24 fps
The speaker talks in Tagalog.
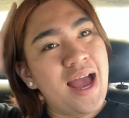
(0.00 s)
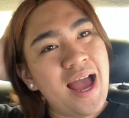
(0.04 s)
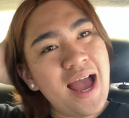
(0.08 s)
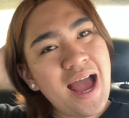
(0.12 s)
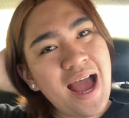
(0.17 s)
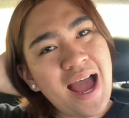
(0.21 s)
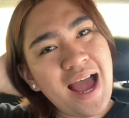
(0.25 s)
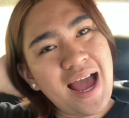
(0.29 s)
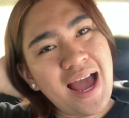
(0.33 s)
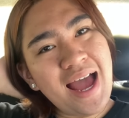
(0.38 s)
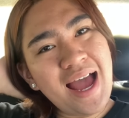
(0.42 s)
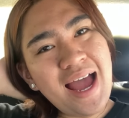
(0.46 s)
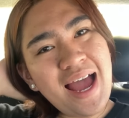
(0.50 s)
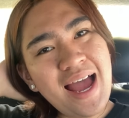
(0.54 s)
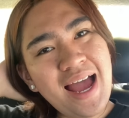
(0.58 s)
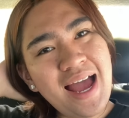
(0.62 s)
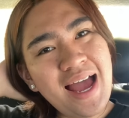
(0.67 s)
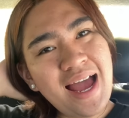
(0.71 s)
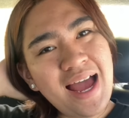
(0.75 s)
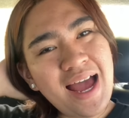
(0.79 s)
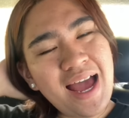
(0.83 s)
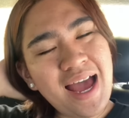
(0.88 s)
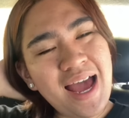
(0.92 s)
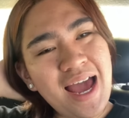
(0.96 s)

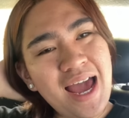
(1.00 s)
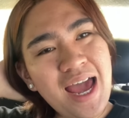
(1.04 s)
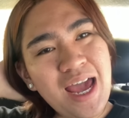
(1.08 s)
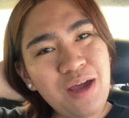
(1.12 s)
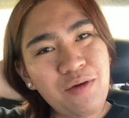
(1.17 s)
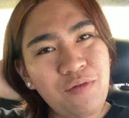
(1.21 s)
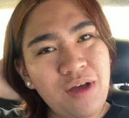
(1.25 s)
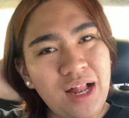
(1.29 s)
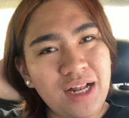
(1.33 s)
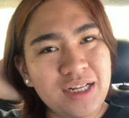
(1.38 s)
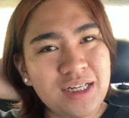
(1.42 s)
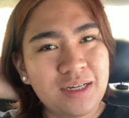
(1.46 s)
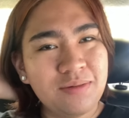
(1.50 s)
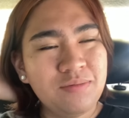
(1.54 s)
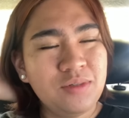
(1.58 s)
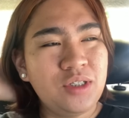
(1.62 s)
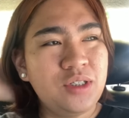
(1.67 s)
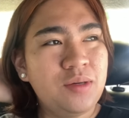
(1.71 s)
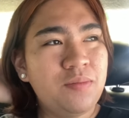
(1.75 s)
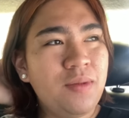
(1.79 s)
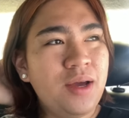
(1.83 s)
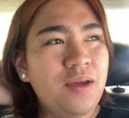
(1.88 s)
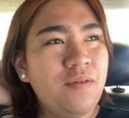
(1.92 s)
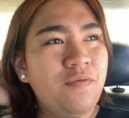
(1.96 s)
Hi! Welcome
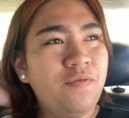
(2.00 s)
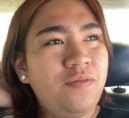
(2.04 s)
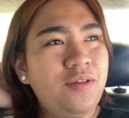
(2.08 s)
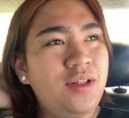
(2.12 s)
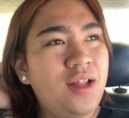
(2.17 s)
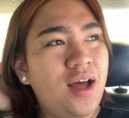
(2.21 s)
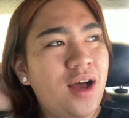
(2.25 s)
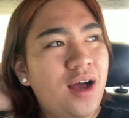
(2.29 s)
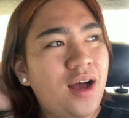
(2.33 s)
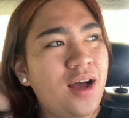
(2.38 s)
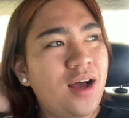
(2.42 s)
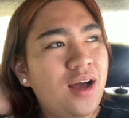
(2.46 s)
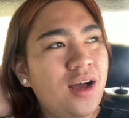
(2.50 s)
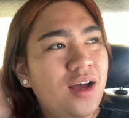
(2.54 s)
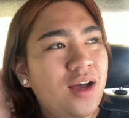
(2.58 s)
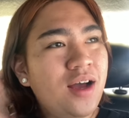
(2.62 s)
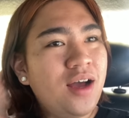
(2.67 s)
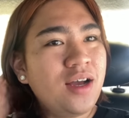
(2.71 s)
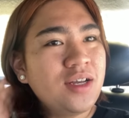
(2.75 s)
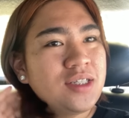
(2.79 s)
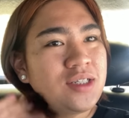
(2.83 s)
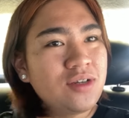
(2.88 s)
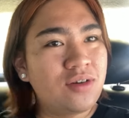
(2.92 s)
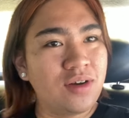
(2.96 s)
to my
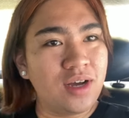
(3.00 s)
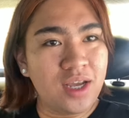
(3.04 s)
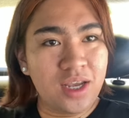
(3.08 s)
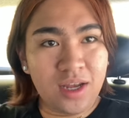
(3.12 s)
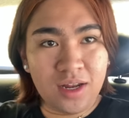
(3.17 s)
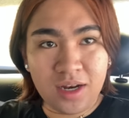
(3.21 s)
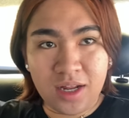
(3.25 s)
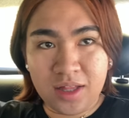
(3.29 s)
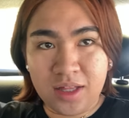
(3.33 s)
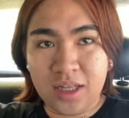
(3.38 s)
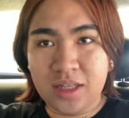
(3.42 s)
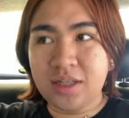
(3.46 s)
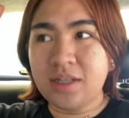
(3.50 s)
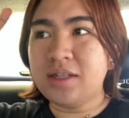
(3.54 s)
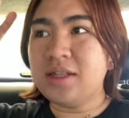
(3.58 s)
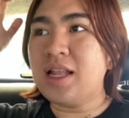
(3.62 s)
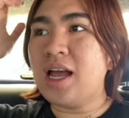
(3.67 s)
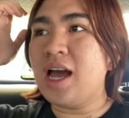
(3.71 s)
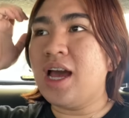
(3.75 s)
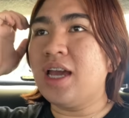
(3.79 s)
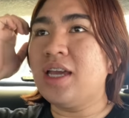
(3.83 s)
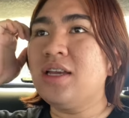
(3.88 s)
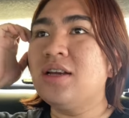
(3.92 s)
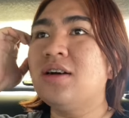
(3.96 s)
vlog! So ngayon nandito
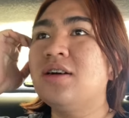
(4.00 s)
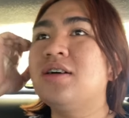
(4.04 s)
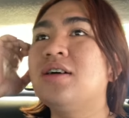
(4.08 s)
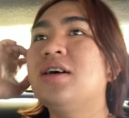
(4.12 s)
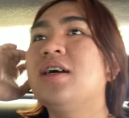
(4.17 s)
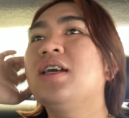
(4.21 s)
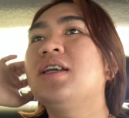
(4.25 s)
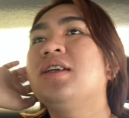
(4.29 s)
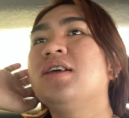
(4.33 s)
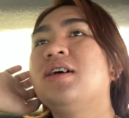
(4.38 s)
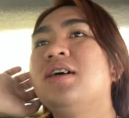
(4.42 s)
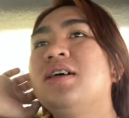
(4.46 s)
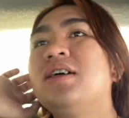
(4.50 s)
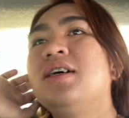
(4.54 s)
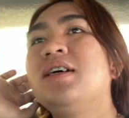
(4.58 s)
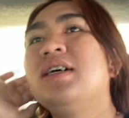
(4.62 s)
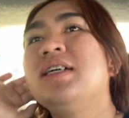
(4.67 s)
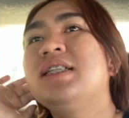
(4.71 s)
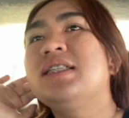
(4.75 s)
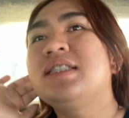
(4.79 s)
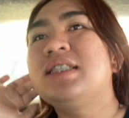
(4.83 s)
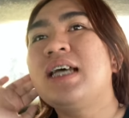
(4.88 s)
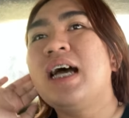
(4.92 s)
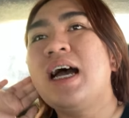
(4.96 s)
tayo
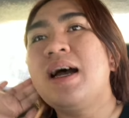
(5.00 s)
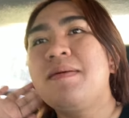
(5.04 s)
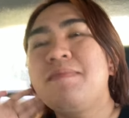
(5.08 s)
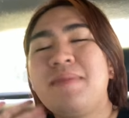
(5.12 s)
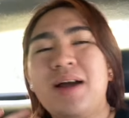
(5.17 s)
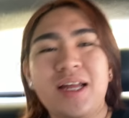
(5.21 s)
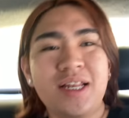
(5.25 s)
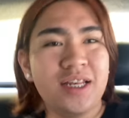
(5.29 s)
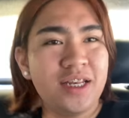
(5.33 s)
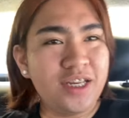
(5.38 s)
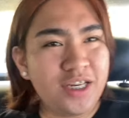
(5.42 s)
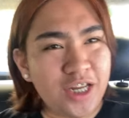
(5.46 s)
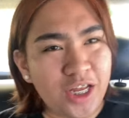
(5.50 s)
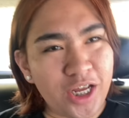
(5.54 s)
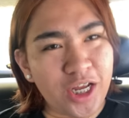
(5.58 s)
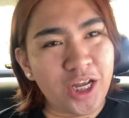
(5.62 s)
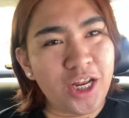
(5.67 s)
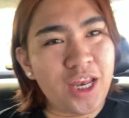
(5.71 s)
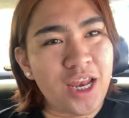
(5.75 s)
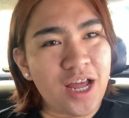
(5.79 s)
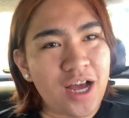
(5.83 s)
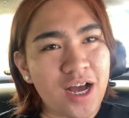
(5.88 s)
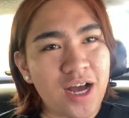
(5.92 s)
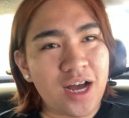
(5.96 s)
ngayon sa
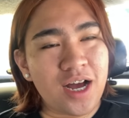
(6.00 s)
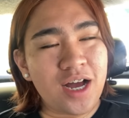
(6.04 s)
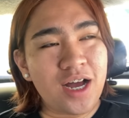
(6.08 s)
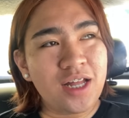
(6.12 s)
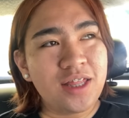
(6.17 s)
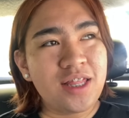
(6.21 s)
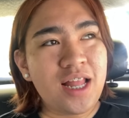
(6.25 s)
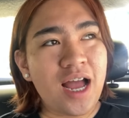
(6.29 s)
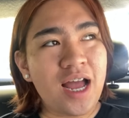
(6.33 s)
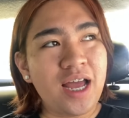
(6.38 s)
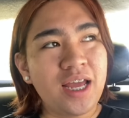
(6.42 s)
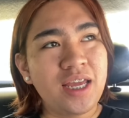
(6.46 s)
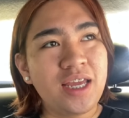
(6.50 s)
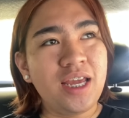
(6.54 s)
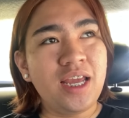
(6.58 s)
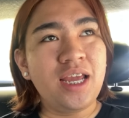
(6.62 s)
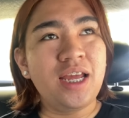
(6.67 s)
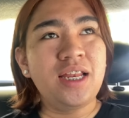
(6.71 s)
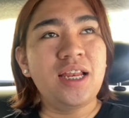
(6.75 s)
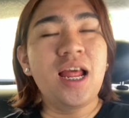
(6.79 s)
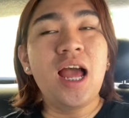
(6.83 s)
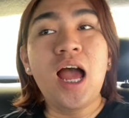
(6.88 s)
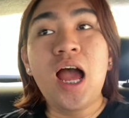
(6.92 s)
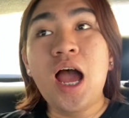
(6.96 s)
Manila
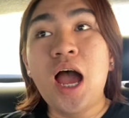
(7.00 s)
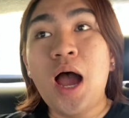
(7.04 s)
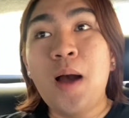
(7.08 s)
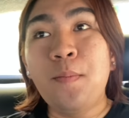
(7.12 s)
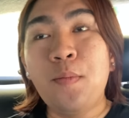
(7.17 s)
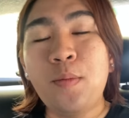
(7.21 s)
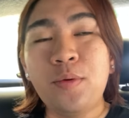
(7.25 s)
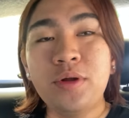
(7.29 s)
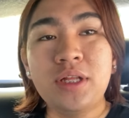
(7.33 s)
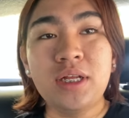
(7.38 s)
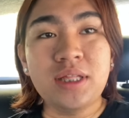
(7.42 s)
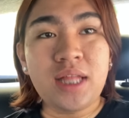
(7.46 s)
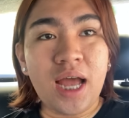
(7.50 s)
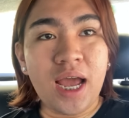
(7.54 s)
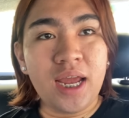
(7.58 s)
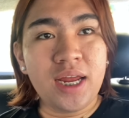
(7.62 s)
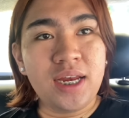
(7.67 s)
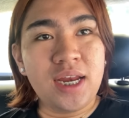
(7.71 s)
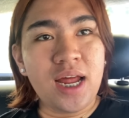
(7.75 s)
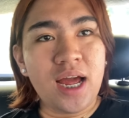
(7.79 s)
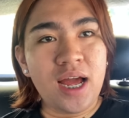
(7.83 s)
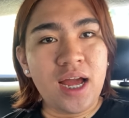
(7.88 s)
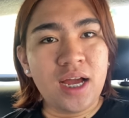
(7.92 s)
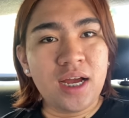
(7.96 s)
dahil pupunta tayo
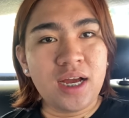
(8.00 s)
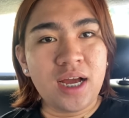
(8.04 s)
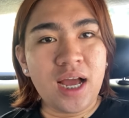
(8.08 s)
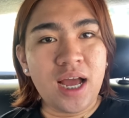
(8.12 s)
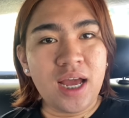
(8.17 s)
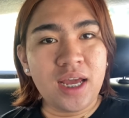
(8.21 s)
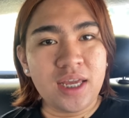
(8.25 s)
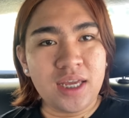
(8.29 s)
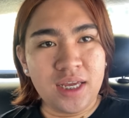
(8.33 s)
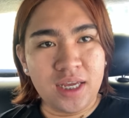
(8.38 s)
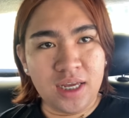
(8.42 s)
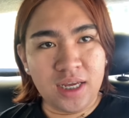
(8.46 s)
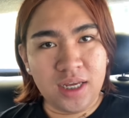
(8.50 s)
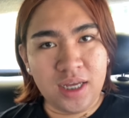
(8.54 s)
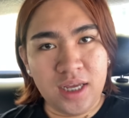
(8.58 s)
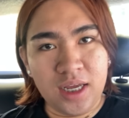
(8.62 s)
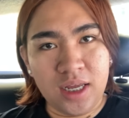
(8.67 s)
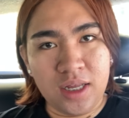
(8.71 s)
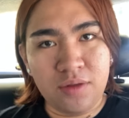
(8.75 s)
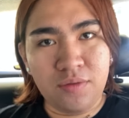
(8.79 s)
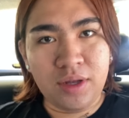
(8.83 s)
ng kainin.